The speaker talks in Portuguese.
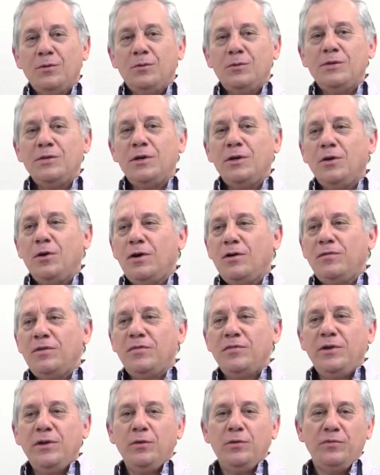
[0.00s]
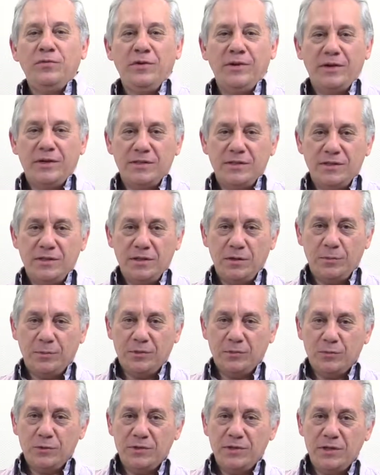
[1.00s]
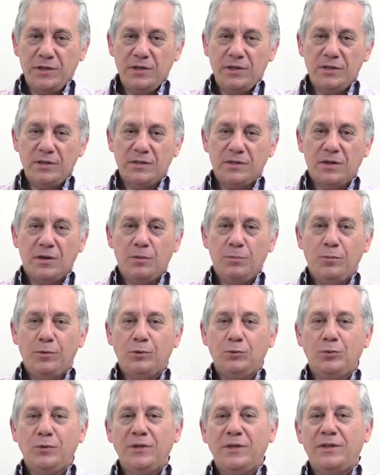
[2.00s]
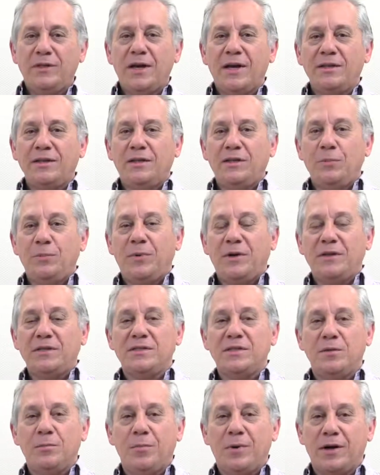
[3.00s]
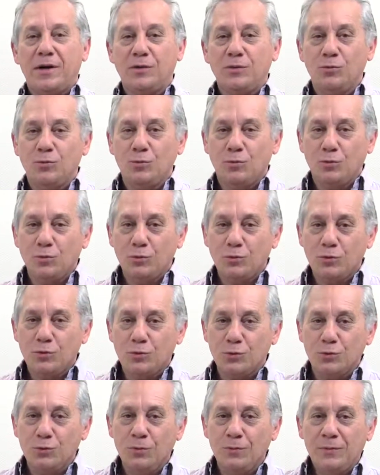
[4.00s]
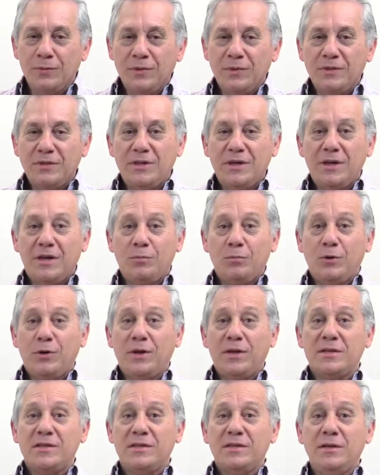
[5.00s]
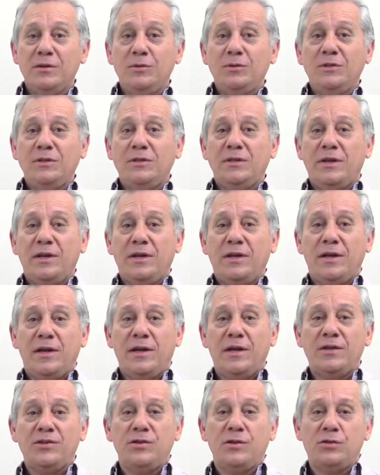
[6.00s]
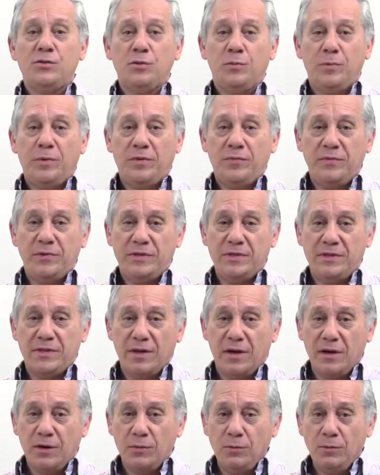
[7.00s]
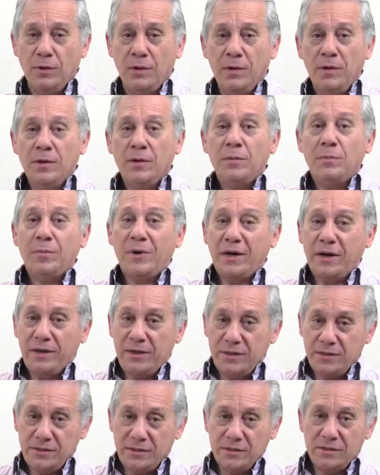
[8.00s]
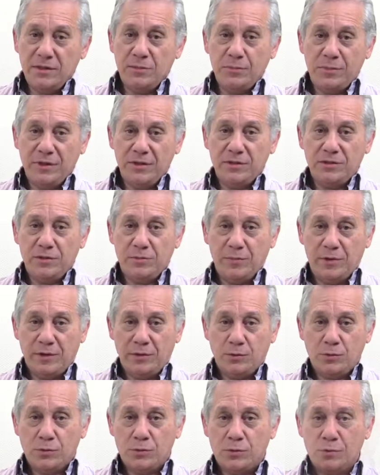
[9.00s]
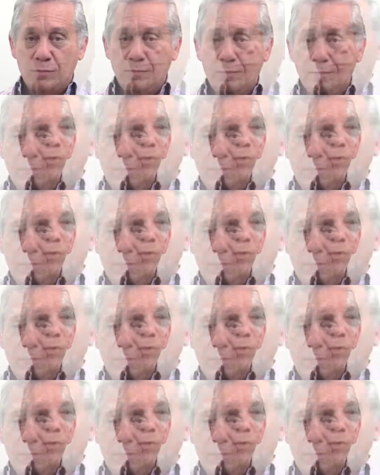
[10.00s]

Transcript: O Secov vem oferecer para vocês a oportunidade de participar de um curso de elaboração de drenagem superficial para esses empreendimentos.